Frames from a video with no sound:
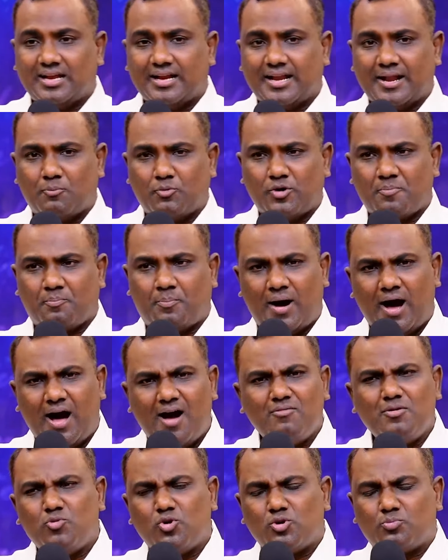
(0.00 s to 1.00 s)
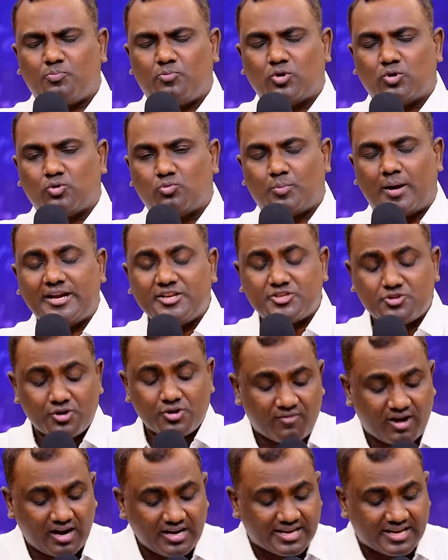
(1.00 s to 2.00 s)
நம்முடைய பாவம் ஒரு ஒரு
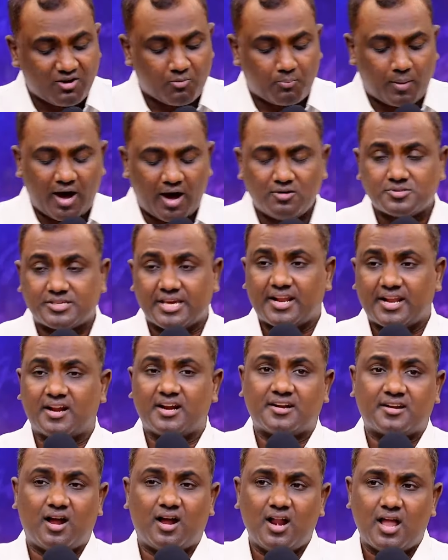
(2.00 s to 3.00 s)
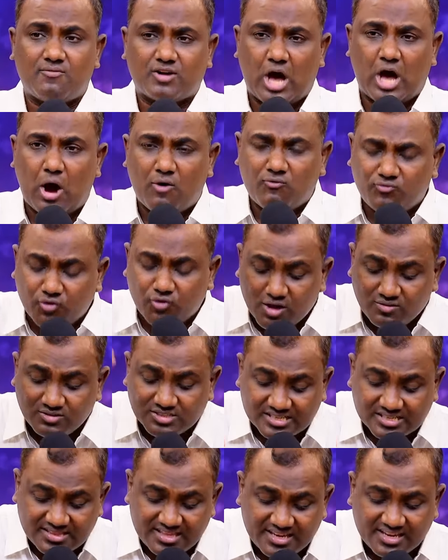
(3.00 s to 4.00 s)
மனுஷனுடைய வாழ்க்கையில் அவன் பாவம் செய்கிறான் என்றால் அவன் அவ்வளவு
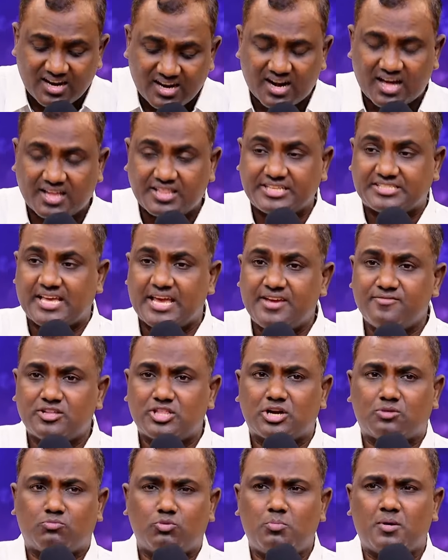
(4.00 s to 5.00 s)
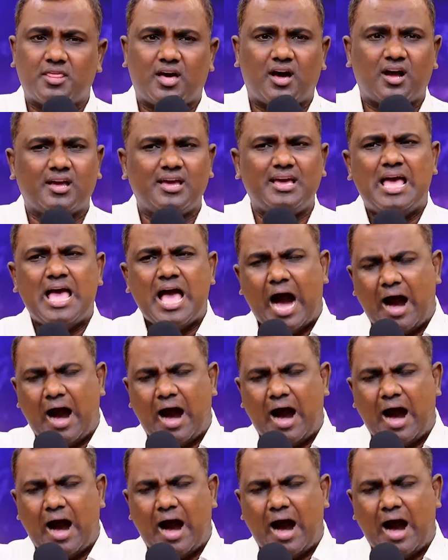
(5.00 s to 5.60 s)
சிந்திக்கிறான் அதை செய்வதற்கு முன்பதாக